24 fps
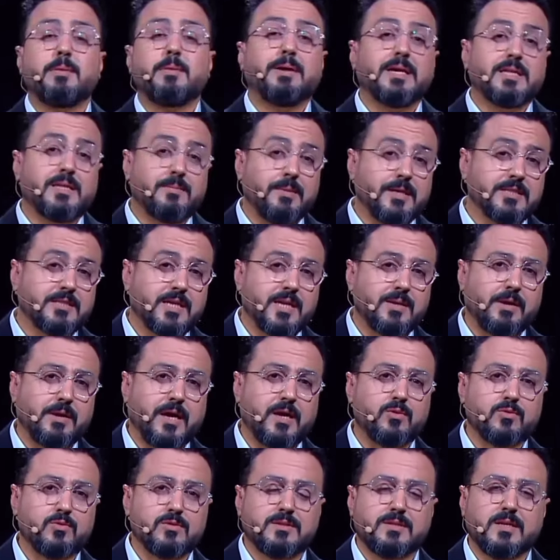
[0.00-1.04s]
عدم احترام
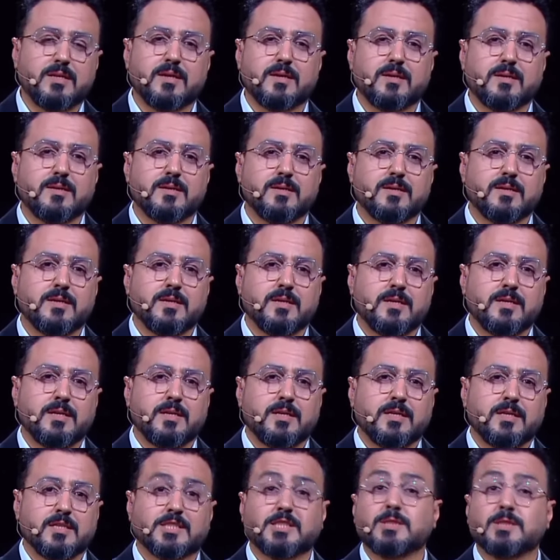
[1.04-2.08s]
قانون السير
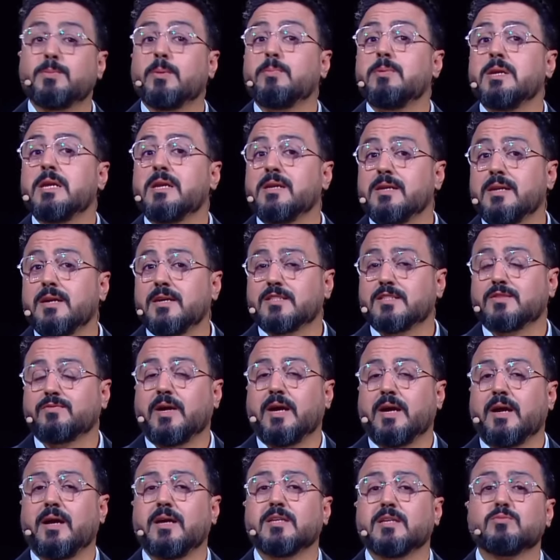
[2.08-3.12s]
تسبب لنا الناس في
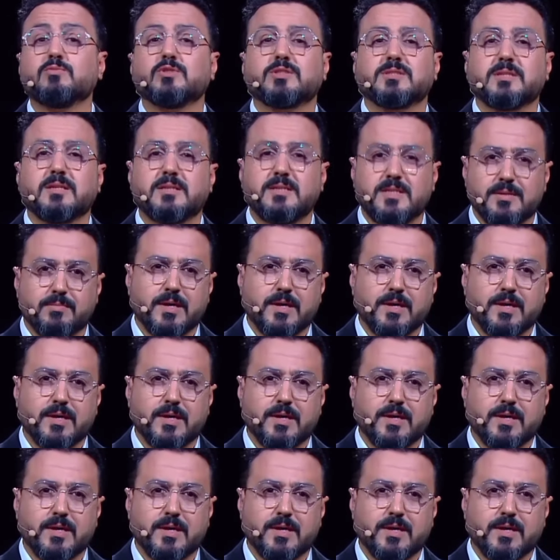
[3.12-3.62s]
عاهات مستديمه